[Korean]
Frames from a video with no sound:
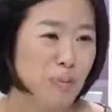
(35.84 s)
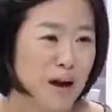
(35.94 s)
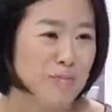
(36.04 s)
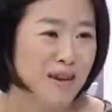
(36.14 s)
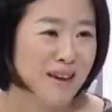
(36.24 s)

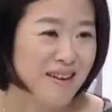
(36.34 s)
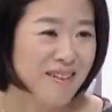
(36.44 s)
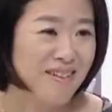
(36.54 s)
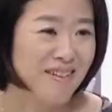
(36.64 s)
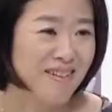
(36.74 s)

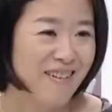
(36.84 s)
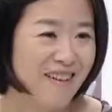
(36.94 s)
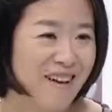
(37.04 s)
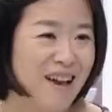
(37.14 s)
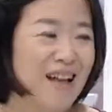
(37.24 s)
맘이에요.
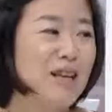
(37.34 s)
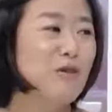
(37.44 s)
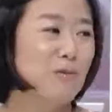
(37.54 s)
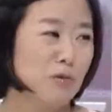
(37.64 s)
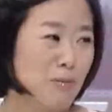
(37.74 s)
네. 헬리콥터, 헬리콥터